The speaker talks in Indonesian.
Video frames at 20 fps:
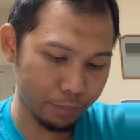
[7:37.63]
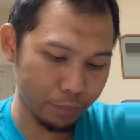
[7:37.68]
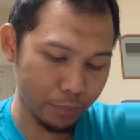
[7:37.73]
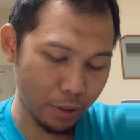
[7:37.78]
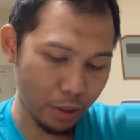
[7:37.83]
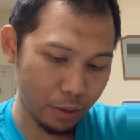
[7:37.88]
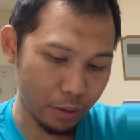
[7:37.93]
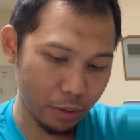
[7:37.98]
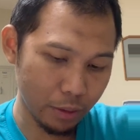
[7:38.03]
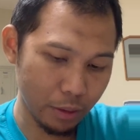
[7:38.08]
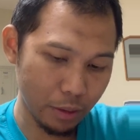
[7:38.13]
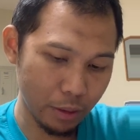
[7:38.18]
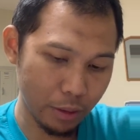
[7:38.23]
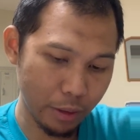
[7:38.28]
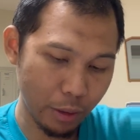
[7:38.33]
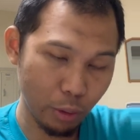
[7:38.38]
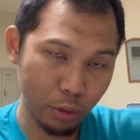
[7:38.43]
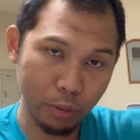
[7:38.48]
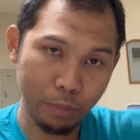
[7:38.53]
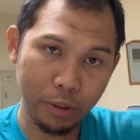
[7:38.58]
dan uh,
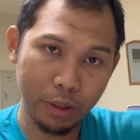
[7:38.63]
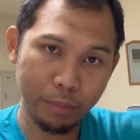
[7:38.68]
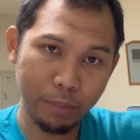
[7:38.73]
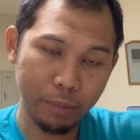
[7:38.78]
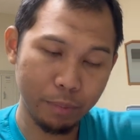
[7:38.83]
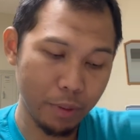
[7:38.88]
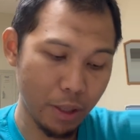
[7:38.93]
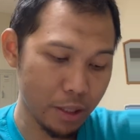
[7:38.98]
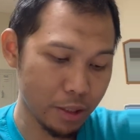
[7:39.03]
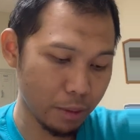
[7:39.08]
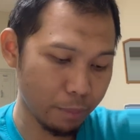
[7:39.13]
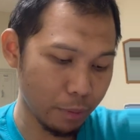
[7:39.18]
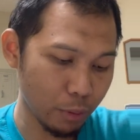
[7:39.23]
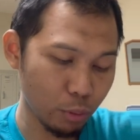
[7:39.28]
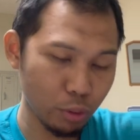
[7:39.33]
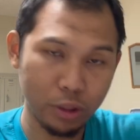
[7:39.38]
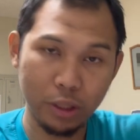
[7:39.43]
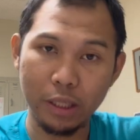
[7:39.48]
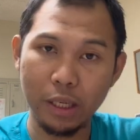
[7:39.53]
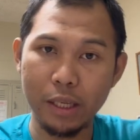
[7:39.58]
kalau teman-teman biasa
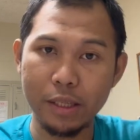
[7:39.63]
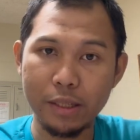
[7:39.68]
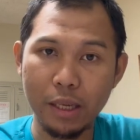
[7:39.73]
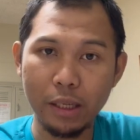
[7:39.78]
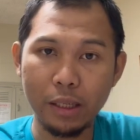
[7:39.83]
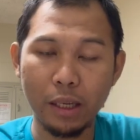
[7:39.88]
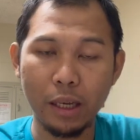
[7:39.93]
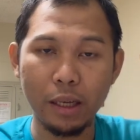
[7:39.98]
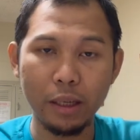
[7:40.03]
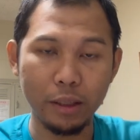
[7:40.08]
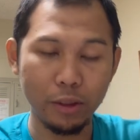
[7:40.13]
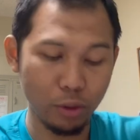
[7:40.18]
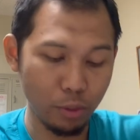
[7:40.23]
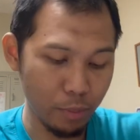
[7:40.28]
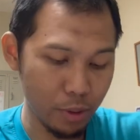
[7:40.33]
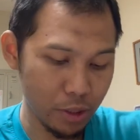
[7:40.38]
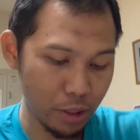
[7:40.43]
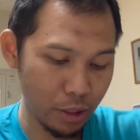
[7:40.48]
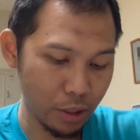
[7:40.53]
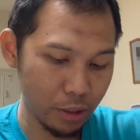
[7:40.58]
mengikuti kelas saya, itu
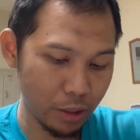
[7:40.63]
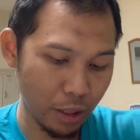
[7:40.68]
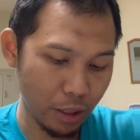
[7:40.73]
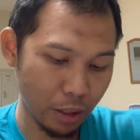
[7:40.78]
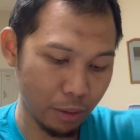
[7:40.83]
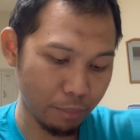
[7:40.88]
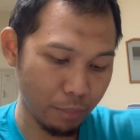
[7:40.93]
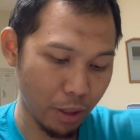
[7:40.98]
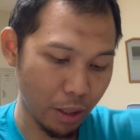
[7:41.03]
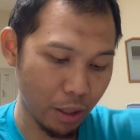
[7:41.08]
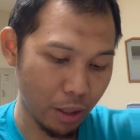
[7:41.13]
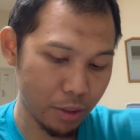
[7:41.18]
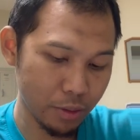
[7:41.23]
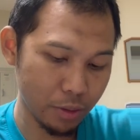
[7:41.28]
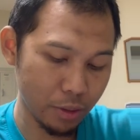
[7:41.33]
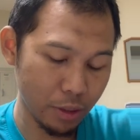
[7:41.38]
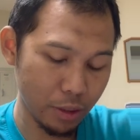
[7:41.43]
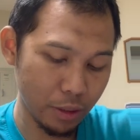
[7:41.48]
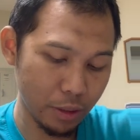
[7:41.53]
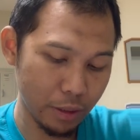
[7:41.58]
biasanya kita akan bahas
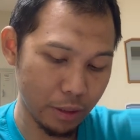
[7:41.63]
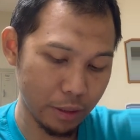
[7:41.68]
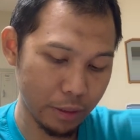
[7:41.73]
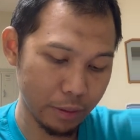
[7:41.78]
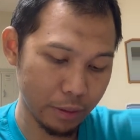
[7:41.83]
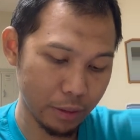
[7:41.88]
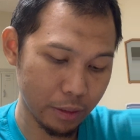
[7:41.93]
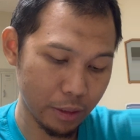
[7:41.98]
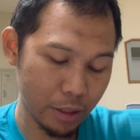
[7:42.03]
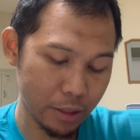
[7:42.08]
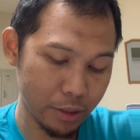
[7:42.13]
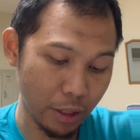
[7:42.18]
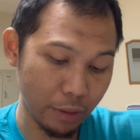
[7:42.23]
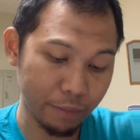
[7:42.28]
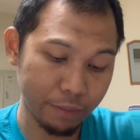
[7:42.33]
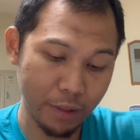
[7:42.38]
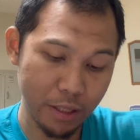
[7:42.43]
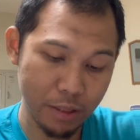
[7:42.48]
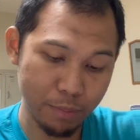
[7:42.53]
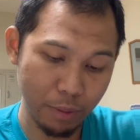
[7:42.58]
di uh, kelas
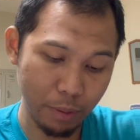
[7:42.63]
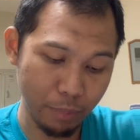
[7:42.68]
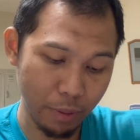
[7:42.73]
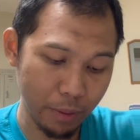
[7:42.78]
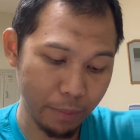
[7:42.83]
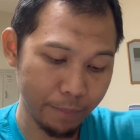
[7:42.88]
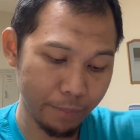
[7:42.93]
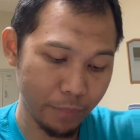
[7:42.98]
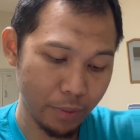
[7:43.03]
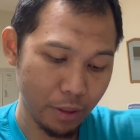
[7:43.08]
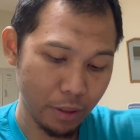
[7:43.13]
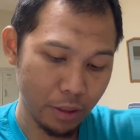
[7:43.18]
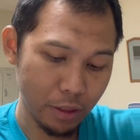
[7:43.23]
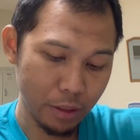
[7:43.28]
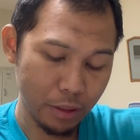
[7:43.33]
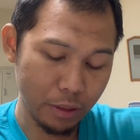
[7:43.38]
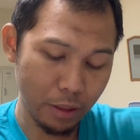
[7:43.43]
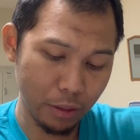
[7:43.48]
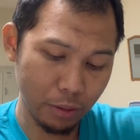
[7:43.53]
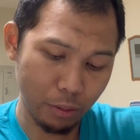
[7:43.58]
advance memang
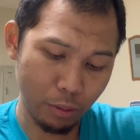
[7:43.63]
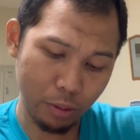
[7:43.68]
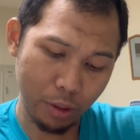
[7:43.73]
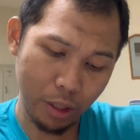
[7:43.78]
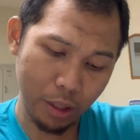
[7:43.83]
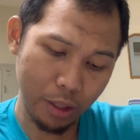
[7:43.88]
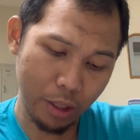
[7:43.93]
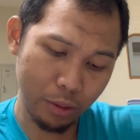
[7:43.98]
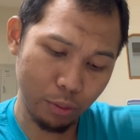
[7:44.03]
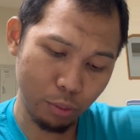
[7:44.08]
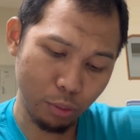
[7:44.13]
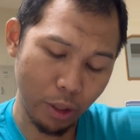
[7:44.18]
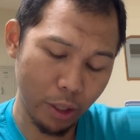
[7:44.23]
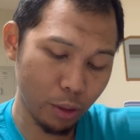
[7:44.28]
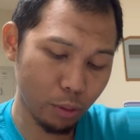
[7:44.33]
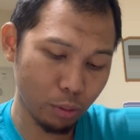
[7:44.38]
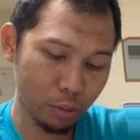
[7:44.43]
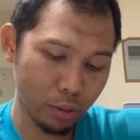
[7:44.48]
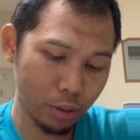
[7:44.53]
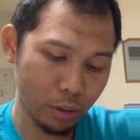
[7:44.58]
dan kalau kalian juga
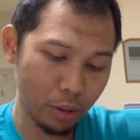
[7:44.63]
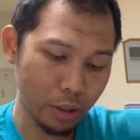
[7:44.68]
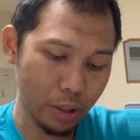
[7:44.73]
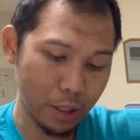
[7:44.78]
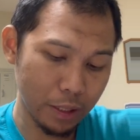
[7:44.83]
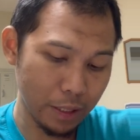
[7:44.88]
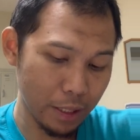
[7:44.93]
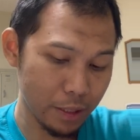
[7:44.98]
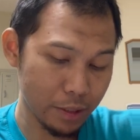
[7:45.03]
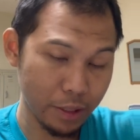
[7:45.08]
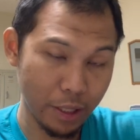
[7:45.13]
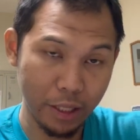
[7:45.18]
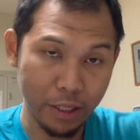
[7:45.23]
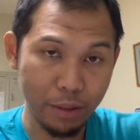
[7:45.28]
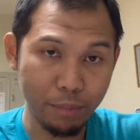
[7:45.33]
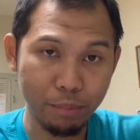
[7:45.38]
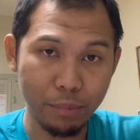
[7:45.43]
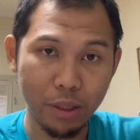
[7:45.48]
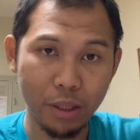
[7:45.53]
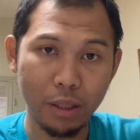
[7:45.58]
ikut di kelasnya
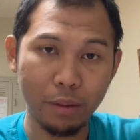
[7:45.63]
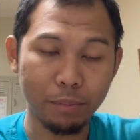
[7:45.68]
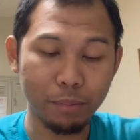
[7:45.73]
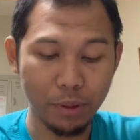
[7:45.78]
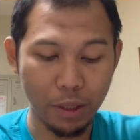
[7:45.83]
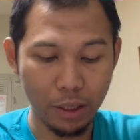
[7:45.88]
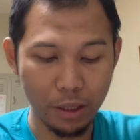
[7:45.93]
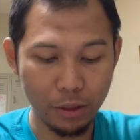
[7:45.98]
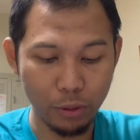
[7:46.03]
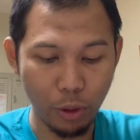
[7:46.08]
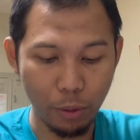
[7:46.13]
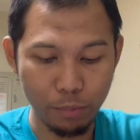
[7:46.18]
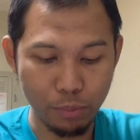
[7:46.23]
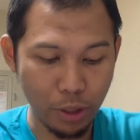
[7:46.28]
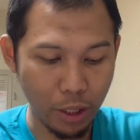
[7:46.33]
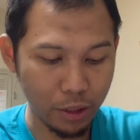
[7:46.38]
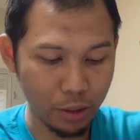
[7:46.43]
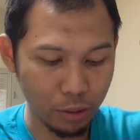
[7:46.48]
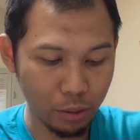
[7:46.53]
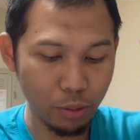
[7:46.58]
mal, ya di
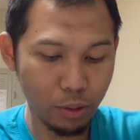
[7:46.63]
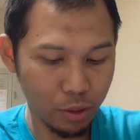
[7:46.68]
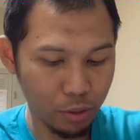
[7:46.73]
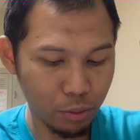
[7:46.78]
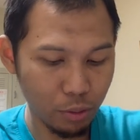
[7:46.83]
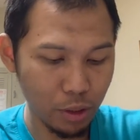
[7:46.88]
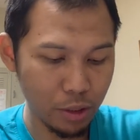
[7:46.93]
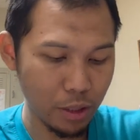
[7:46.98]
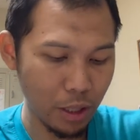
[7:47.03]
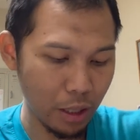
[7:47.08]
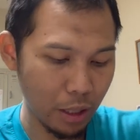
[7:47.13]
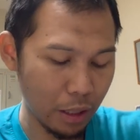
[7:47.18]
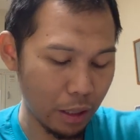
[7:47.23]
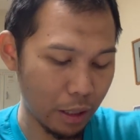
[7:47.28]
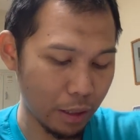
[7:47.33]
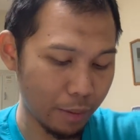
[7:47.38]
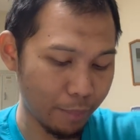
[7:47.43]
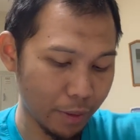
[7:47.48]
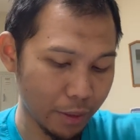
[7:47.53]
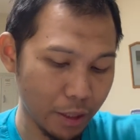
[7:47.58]
website itu ini sudah saya
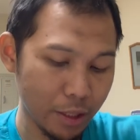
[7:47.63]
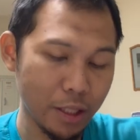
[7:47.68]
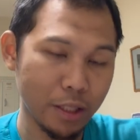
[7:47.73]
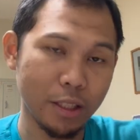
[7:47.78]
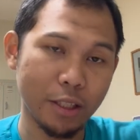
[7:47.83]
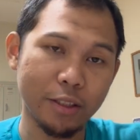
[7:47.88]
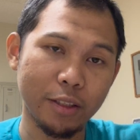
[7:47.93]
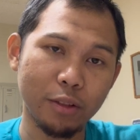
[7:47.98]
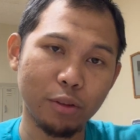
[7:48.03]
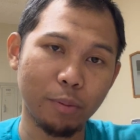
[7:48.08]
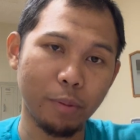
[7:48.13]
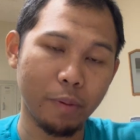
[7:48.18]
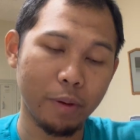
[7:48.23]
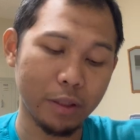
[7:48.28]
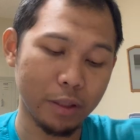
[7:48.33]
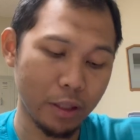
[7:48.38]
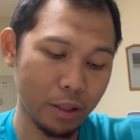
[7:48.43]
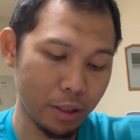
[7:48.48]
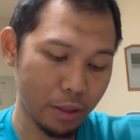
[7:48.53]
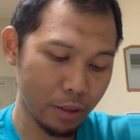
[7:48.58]
ada materinya tersentuh
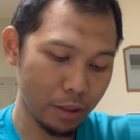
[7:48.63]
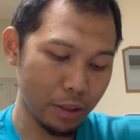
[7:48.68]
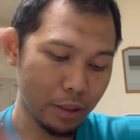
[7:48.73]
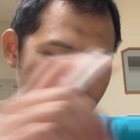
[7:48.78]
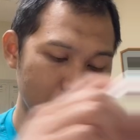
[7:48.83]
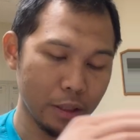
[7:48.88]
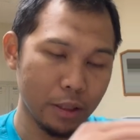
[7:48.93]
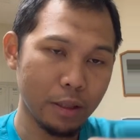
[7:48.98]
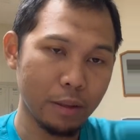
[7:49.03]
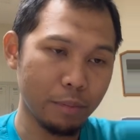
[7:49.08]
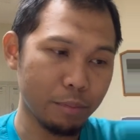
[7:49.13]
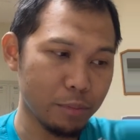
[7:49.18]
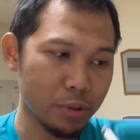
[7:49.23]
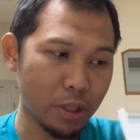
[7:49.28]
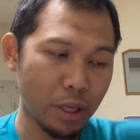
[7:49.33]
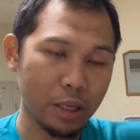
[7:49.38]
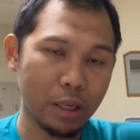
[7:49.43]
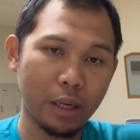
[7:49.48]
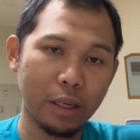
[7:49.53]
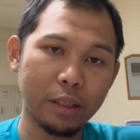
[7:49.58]
memang. Jadi mm,
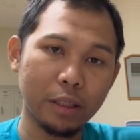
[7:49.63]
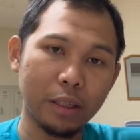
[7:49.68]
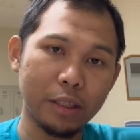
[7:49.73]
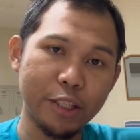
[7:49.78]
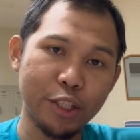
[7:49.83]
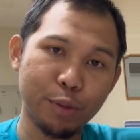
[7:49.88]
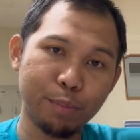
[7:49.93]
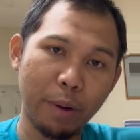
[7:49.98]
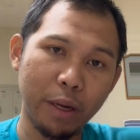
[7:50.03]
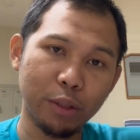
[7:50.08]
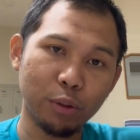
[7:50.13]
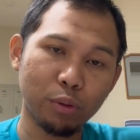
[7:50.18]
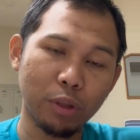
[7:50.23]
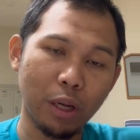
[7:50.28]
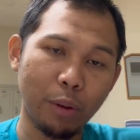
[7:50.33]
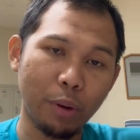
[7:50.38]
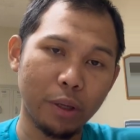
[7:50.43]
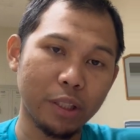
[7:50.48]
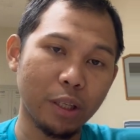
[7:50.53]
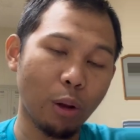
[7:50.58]
misalkan uh, despite itu
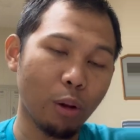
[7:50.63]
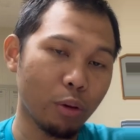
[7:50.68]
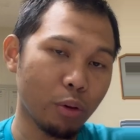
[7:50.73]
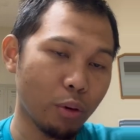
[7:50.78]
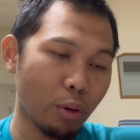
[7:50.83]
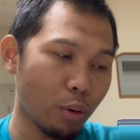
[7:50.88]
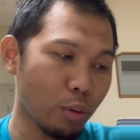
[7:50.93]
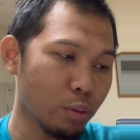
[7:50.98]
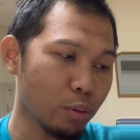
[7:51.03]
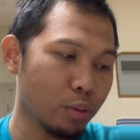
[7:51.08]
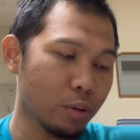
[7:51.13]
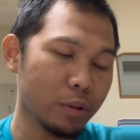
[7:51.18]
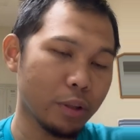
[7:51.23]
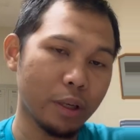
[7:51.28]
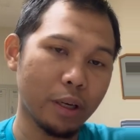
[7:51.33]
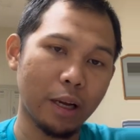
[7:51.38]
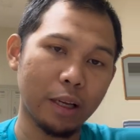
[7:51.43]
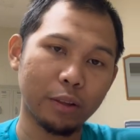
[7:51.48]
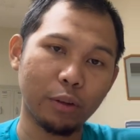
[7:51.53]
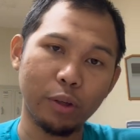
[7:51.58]
lawannya although
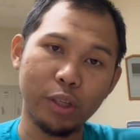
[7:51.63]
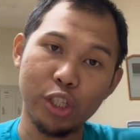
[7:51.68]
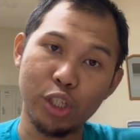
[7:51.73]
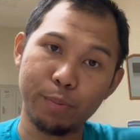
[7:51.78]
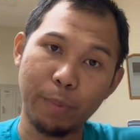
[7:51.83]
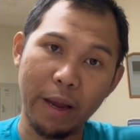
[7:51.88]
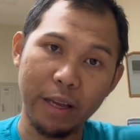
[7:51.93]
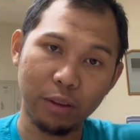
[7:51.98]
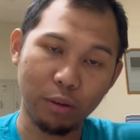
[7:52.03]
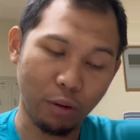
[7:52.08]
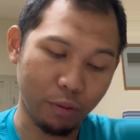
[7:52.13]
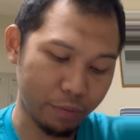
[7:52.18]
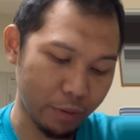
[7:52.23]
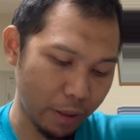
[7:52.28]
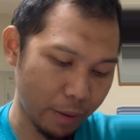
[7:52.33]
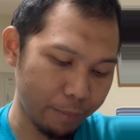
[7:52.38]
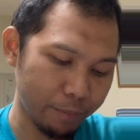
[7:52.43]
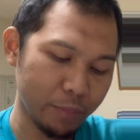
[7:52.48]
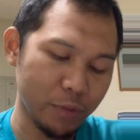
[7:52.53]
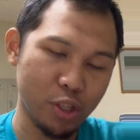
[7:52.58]
uh, atau in spite of
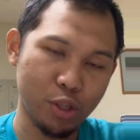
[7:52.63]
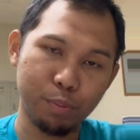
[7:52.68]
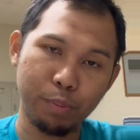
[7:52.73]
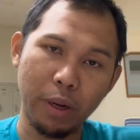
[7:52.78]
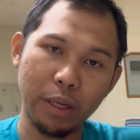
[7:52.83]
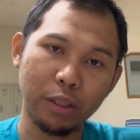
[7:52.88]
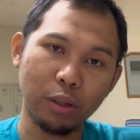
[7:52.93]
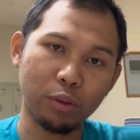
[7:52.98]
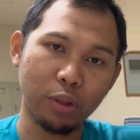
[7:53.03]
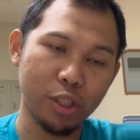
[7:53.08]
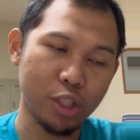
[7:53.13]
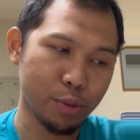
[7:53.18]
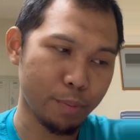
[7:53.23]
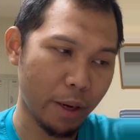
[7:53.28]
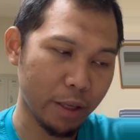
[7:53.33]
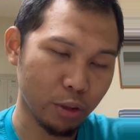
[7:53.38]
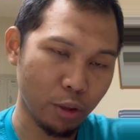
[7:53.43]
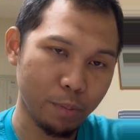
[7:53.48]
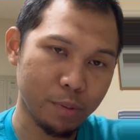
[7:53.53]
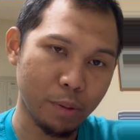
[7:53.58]
ya, despite atau in
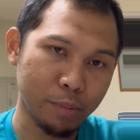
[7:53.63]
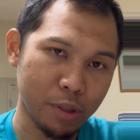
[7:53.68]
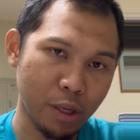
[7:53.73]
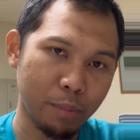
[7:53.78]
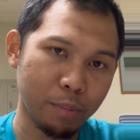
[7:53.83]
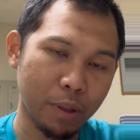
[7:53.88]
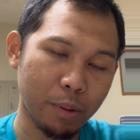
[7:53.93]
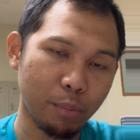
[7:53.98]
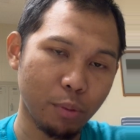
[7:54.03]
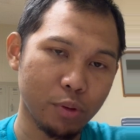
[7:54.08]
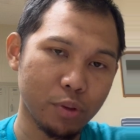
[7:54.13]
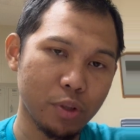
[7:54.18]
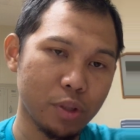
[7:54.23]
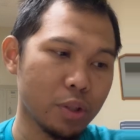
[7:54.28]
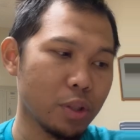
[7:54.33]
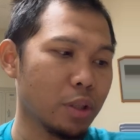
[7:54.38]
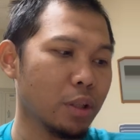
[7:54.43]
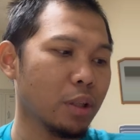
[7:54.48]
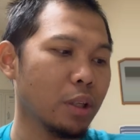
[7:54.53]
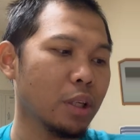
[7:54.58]
spite of sama-sama
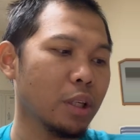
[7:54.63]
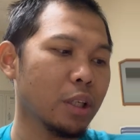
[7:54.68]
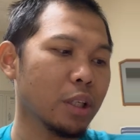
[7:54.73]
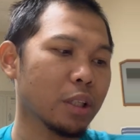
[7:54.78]
preposisi.